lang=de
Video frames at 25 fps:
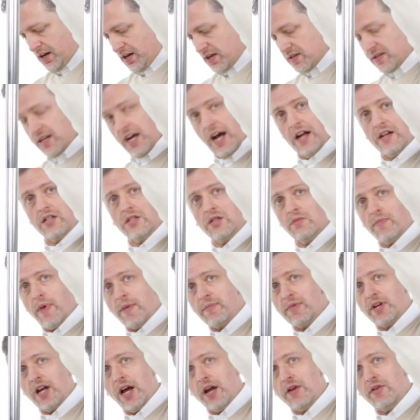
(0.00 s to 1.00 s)
kann das hier alles in
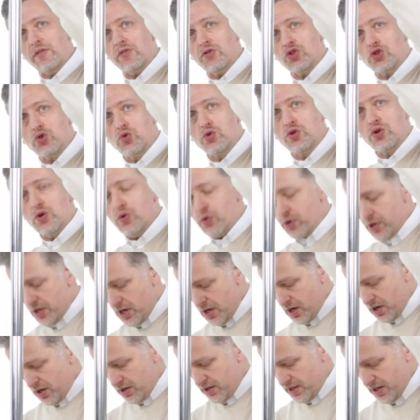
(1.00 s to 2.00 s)
meinem kleinen Studio
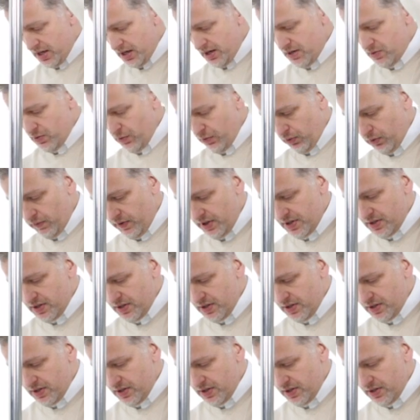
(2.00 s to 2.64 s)
hier, also für